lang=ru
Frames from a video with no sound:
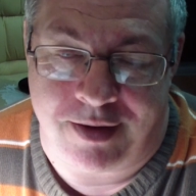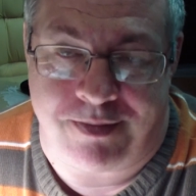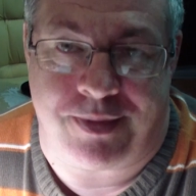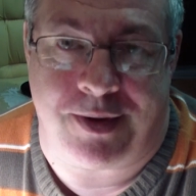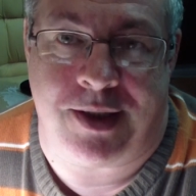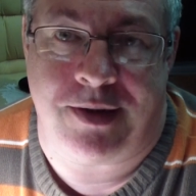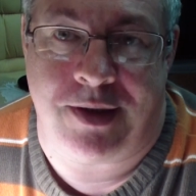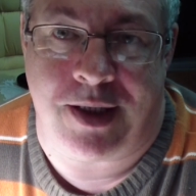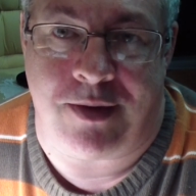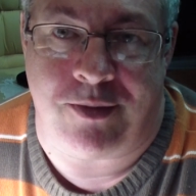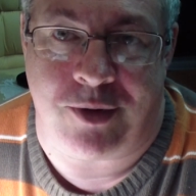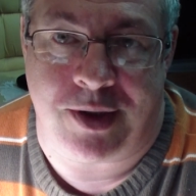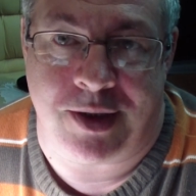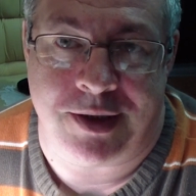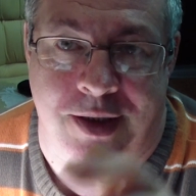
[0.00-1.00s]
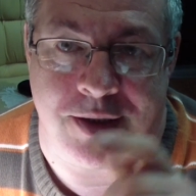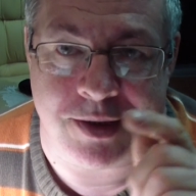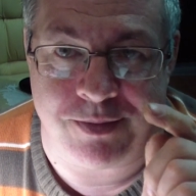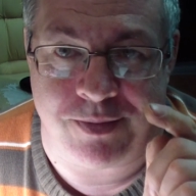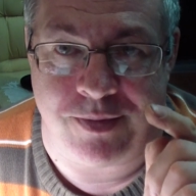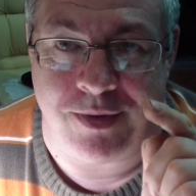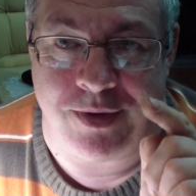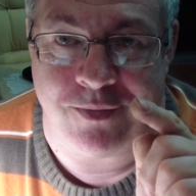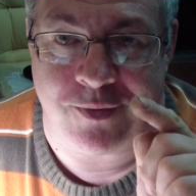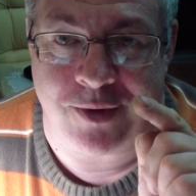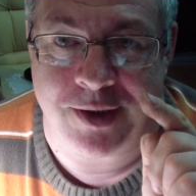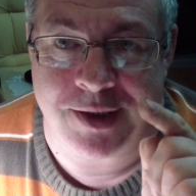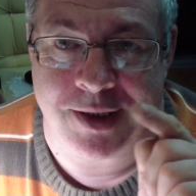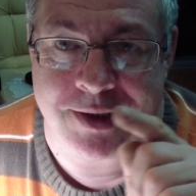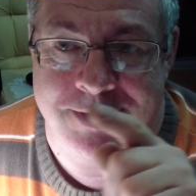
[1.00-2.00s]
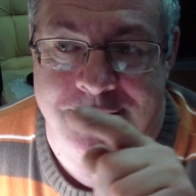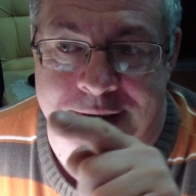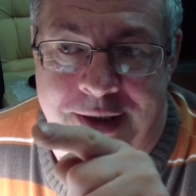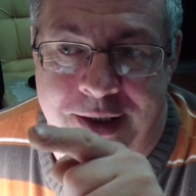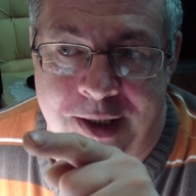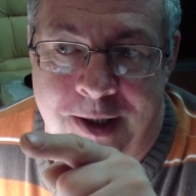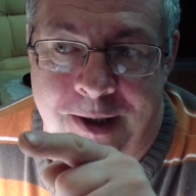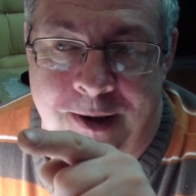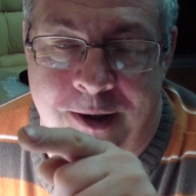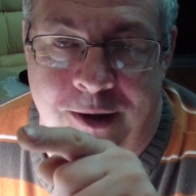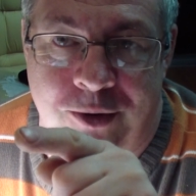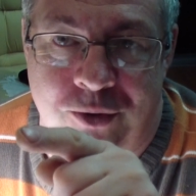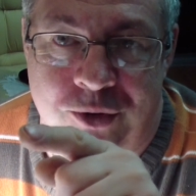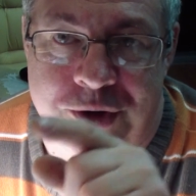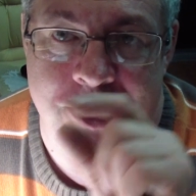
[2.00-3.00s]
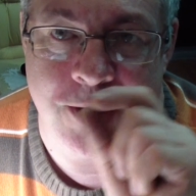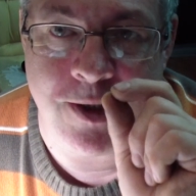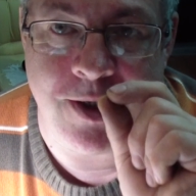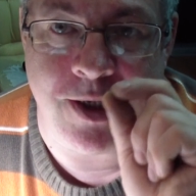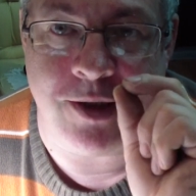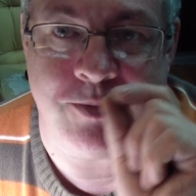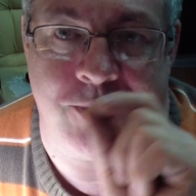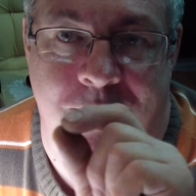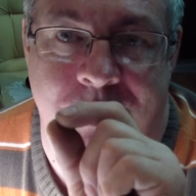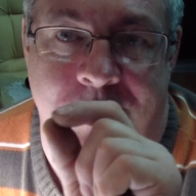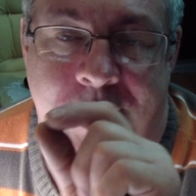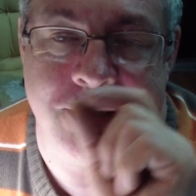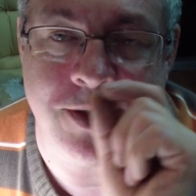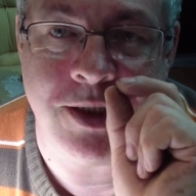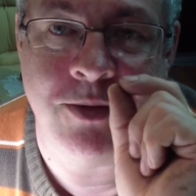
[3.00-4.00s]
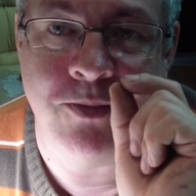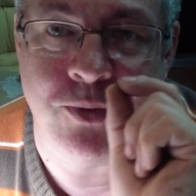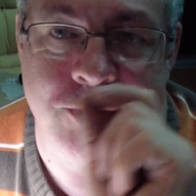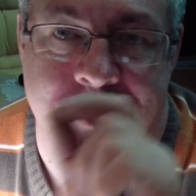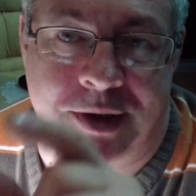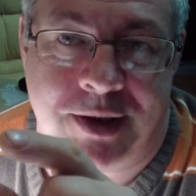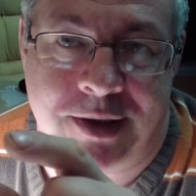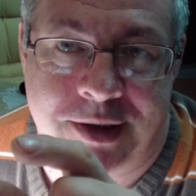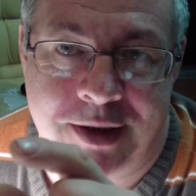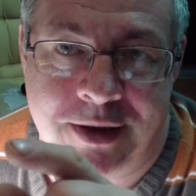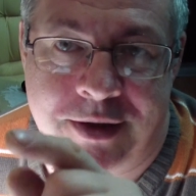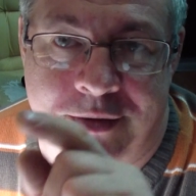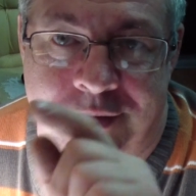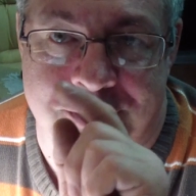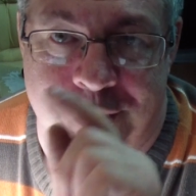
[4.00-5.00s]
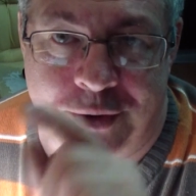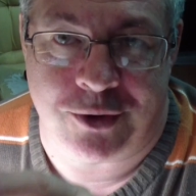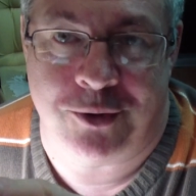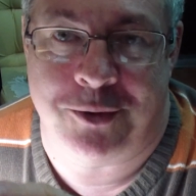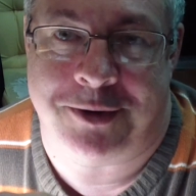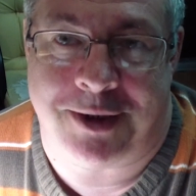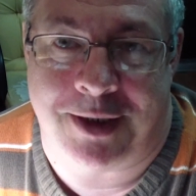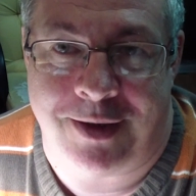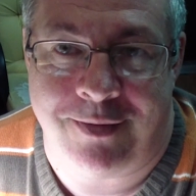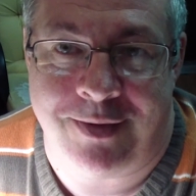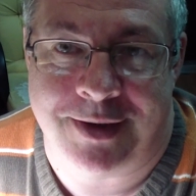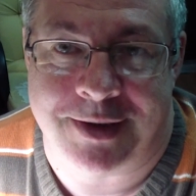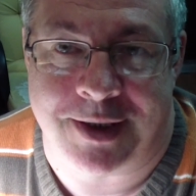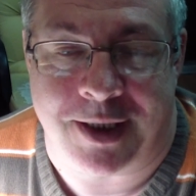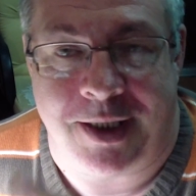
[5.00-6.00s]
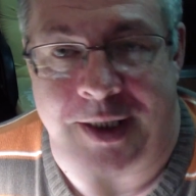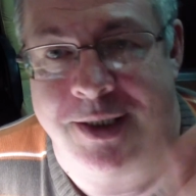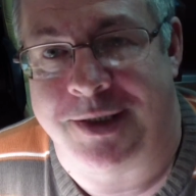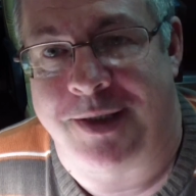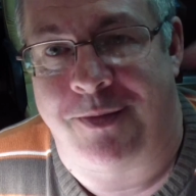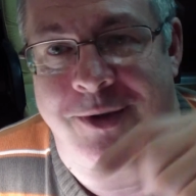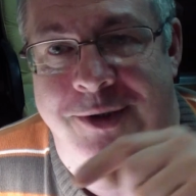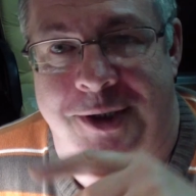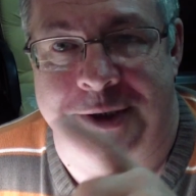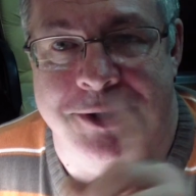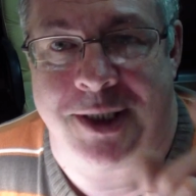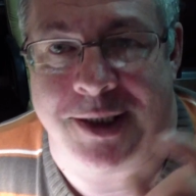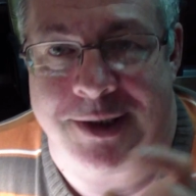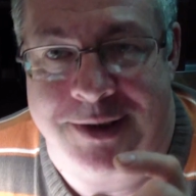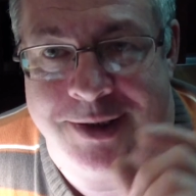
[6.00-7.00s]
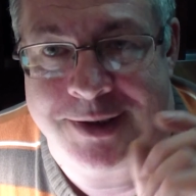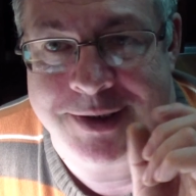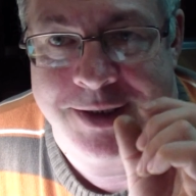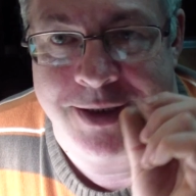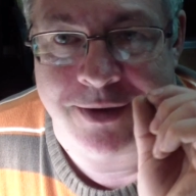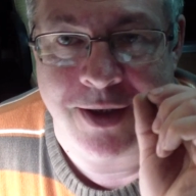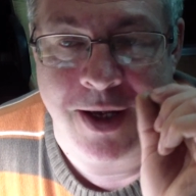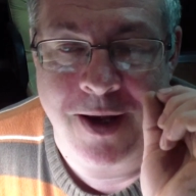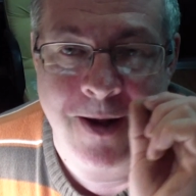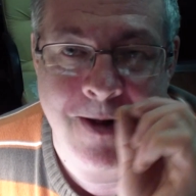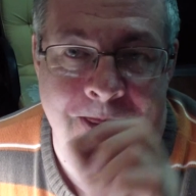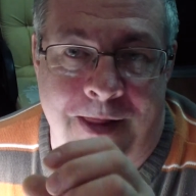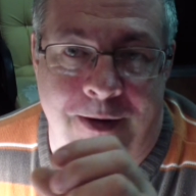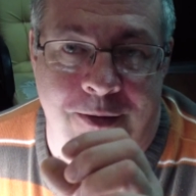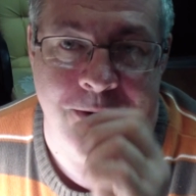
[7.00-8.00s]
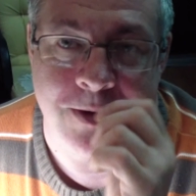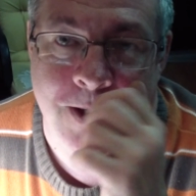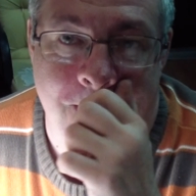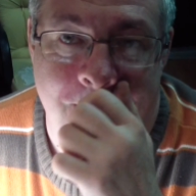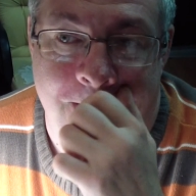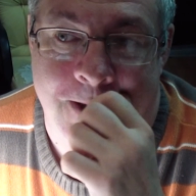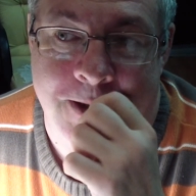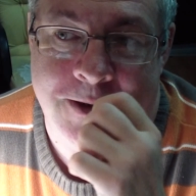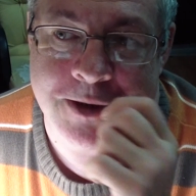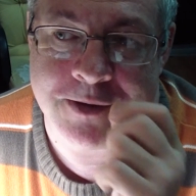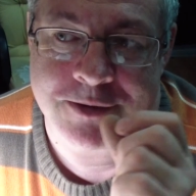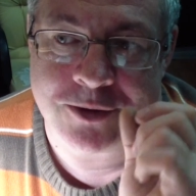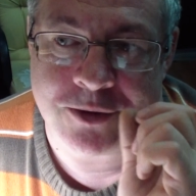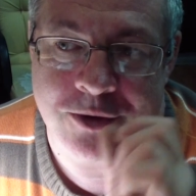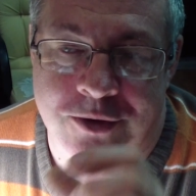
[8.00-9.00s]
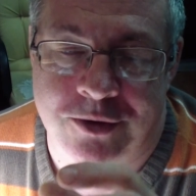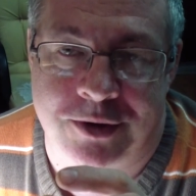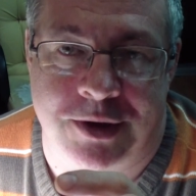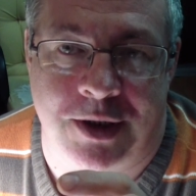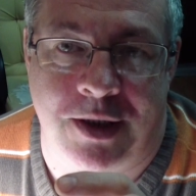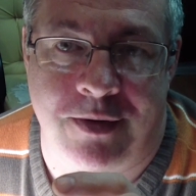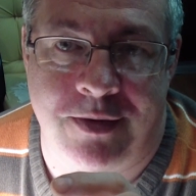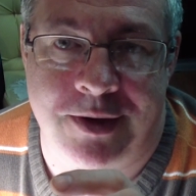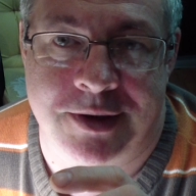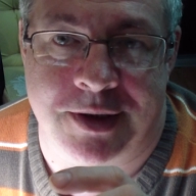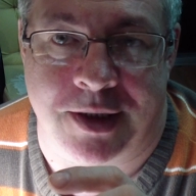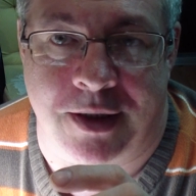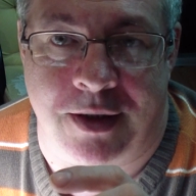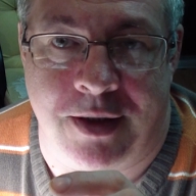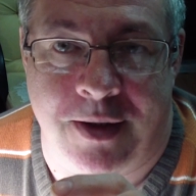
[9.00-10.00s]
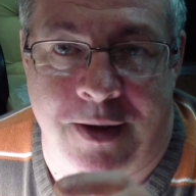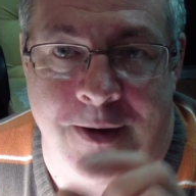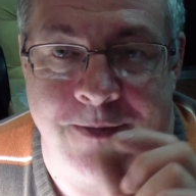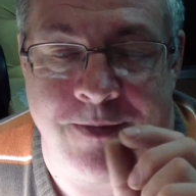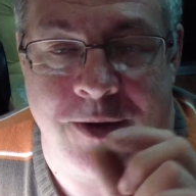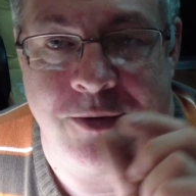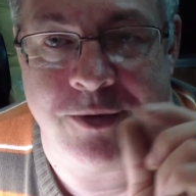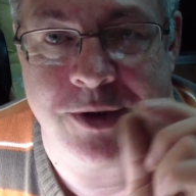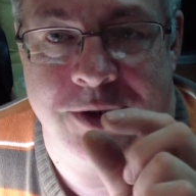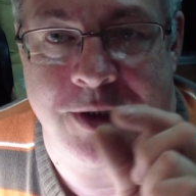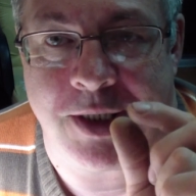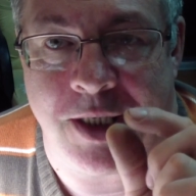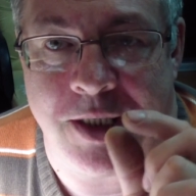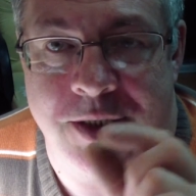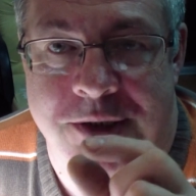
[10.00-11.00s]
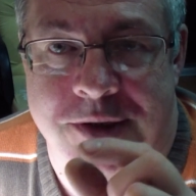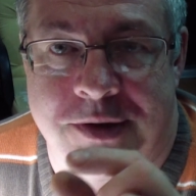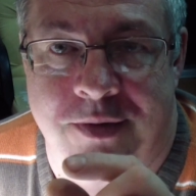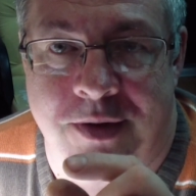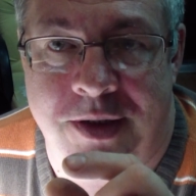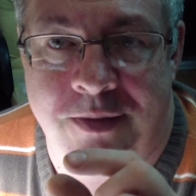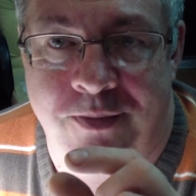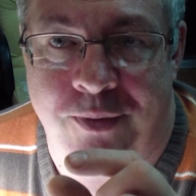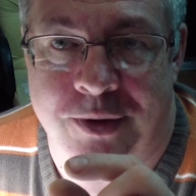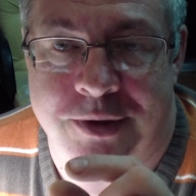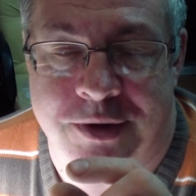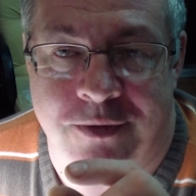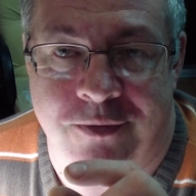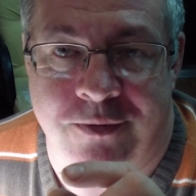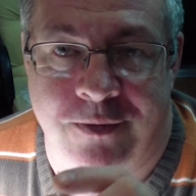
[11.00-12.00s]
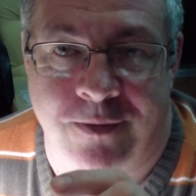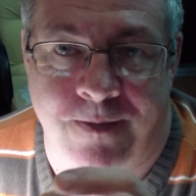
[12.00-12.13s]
программу канала, инфракрасный луч отправляет импульс, летит в сторону телевизора или там отражается от стен. Вот, летит в сторону телевизора. И вот это количество импульсов,